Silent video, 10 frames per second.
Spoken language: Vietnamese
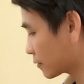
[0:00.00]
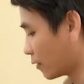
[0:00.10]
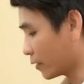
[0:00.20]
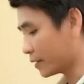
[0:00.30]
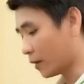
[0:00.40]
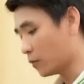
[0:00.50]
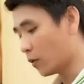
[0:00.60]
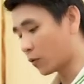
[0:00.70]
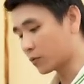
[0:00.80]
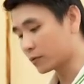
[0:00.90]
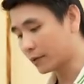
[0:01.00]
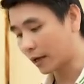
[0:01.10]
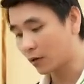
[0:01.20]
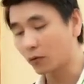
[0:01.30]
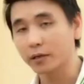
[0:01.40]
coi chấu hột,
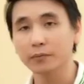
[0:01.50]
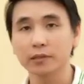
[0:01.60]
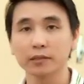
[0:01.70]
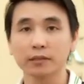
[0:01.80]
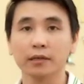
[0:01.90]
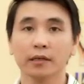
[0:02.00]
nhận hột kim cương